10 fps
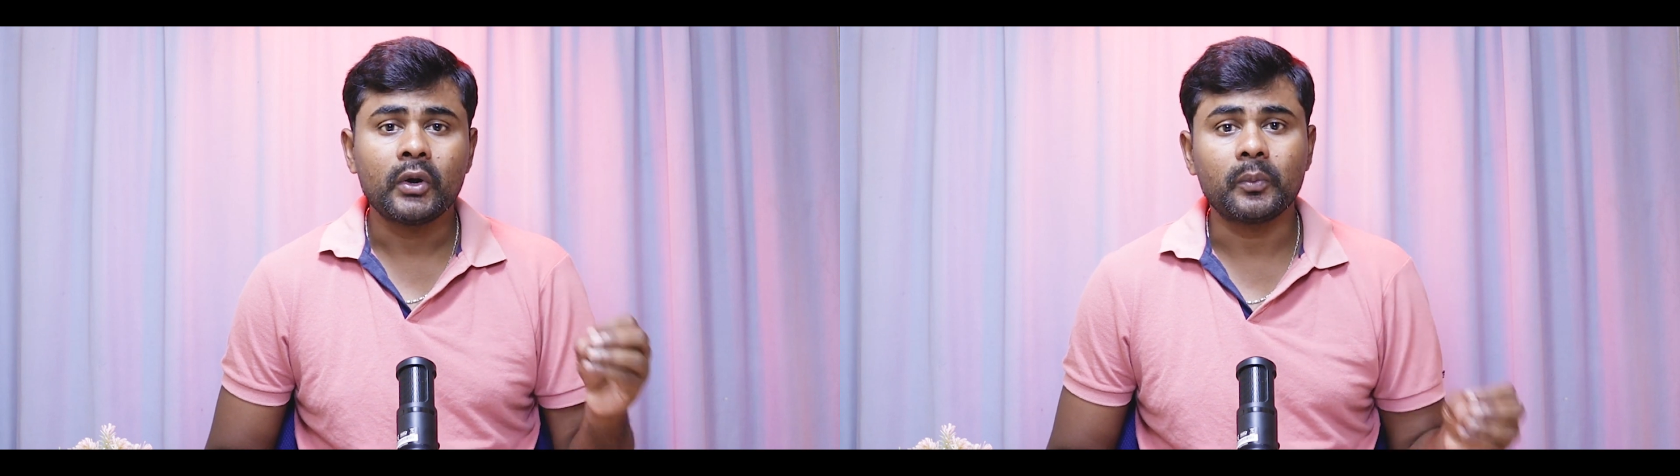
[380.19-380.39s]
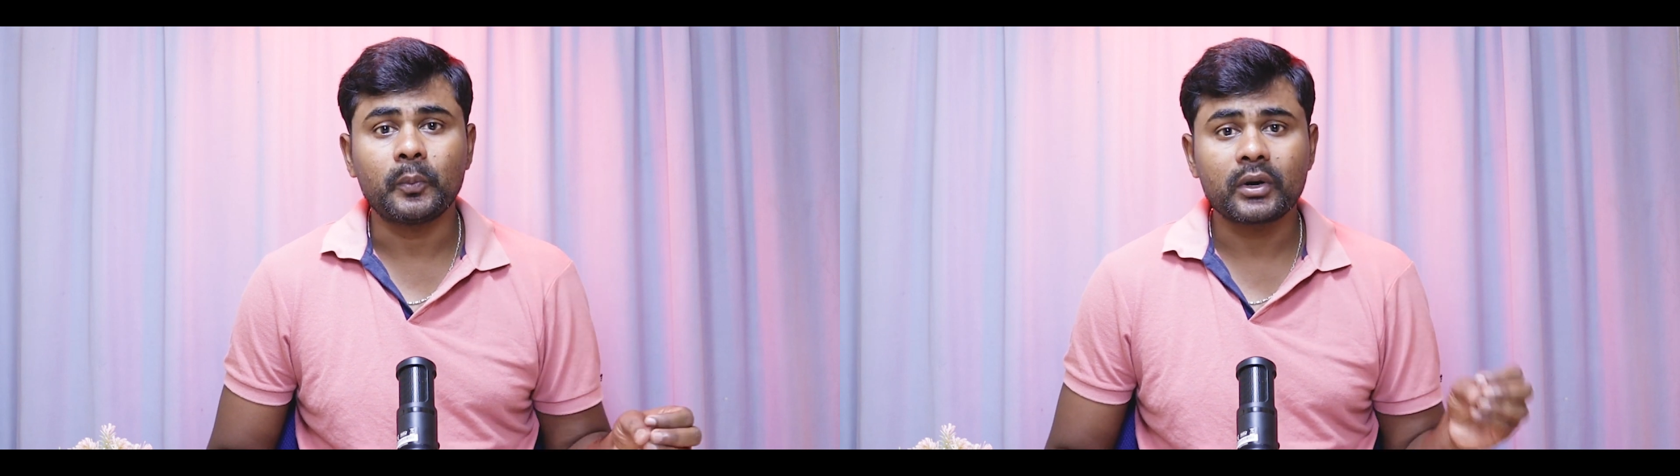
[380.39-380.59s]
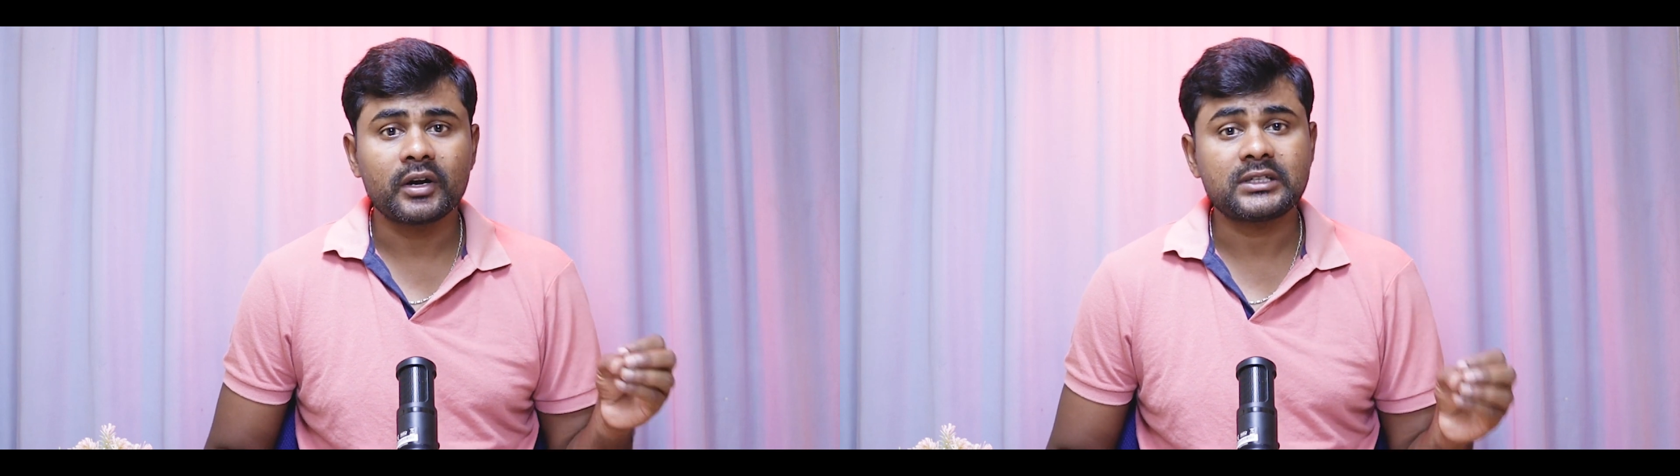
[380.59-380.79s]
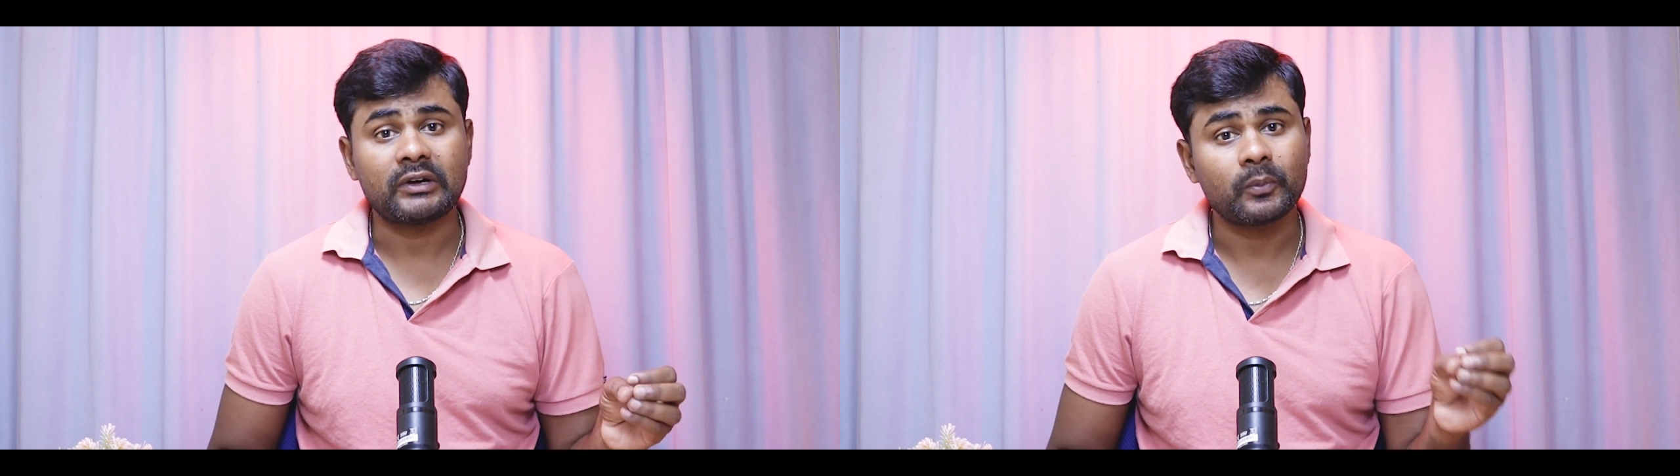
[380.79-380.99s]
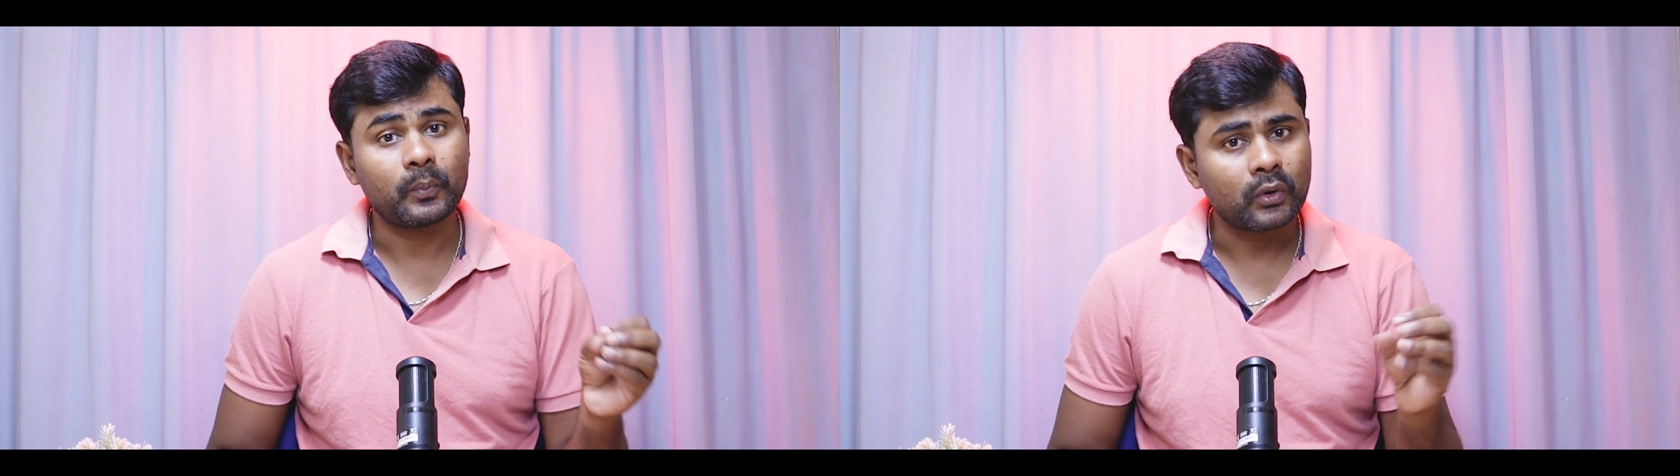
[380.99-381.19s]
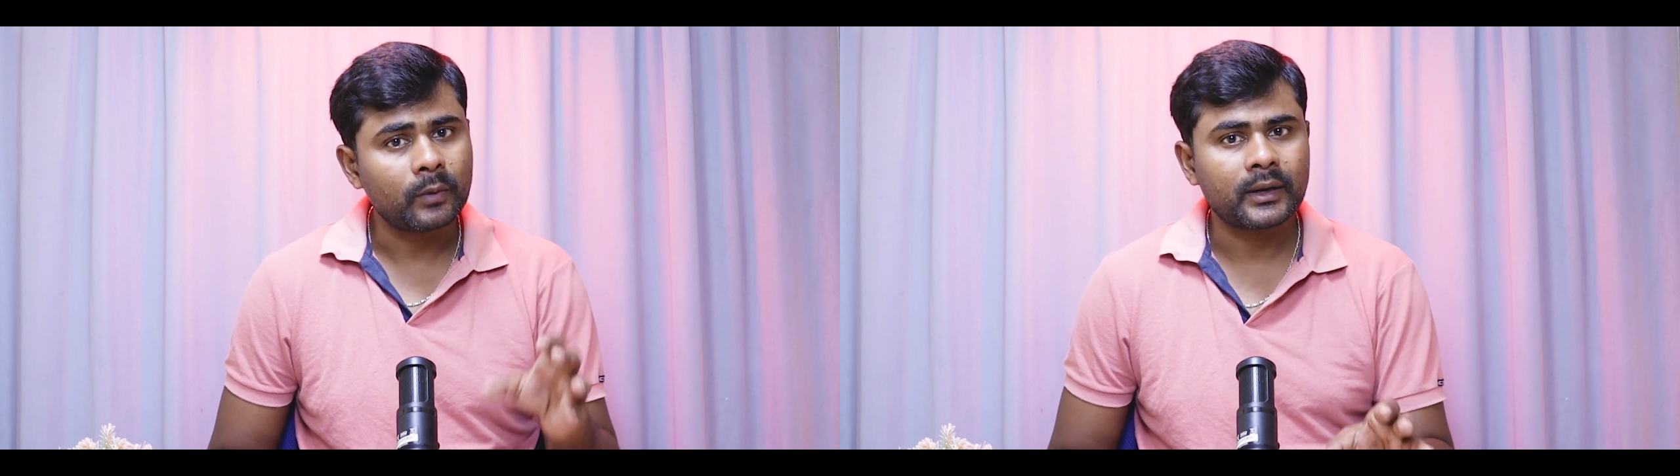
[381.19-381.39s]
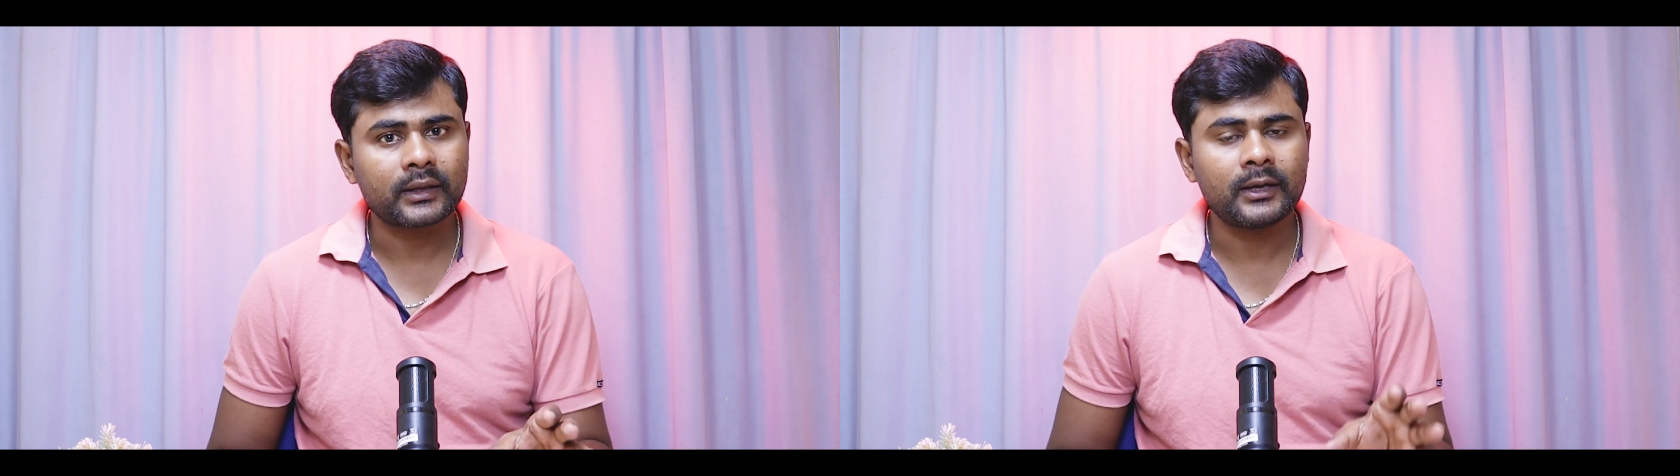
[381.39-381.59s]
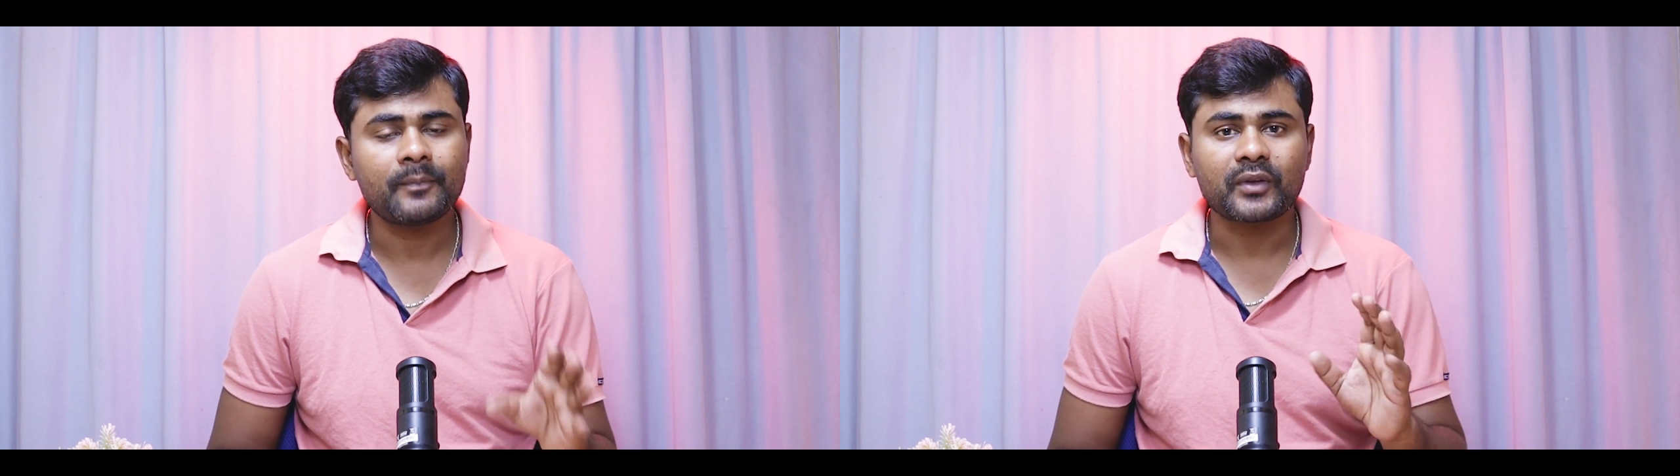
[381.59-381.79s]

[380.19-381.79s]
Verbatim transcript: ఒప్పో రెండు సెవెన్ ప్రో మనకి